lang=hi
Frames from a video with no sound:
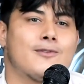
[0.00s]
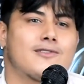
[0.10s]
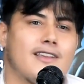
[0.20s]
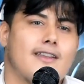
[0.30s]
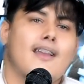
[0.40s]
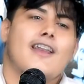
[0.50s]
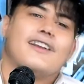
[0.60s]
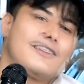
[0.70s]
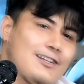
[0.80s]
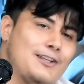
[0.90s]
मुझसे
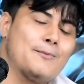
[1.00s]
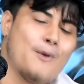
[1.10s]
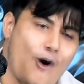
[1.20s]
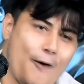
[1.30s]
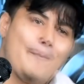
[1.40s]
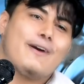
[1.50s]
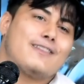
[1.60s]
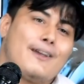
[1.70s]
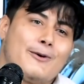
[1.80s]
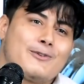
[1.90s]
कितनी
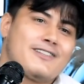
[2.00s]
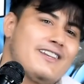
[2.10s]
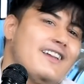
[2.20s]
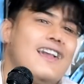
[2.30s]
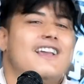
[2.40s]
मोहब्बत है उससे